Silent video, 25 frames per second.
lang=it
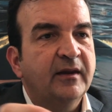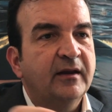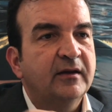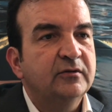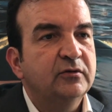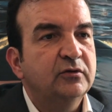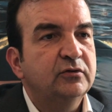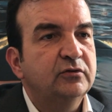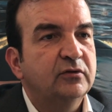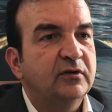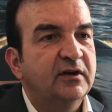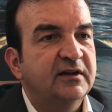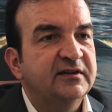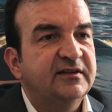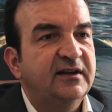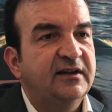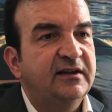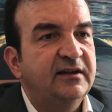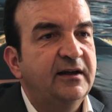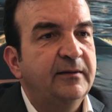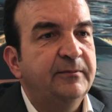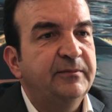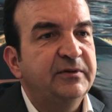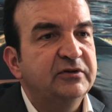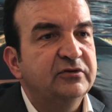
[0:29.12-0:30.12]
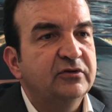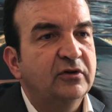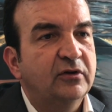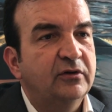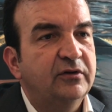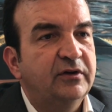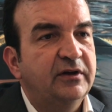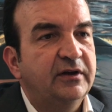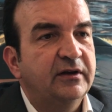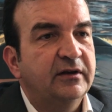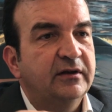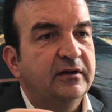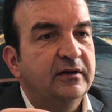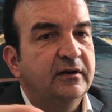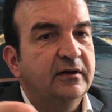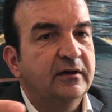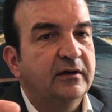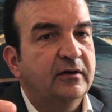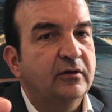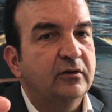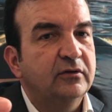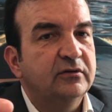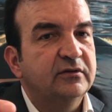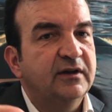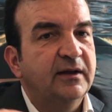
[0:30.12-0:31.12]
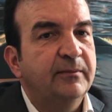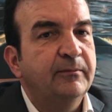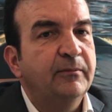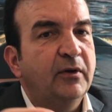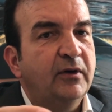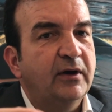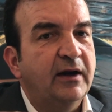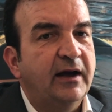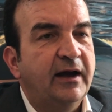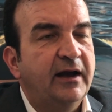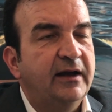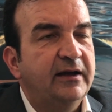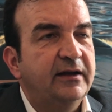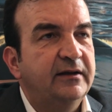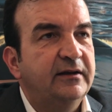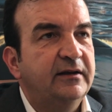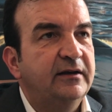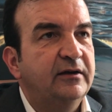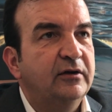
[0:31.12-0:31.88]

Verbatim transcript: tutta una serie di episodi contemporanei di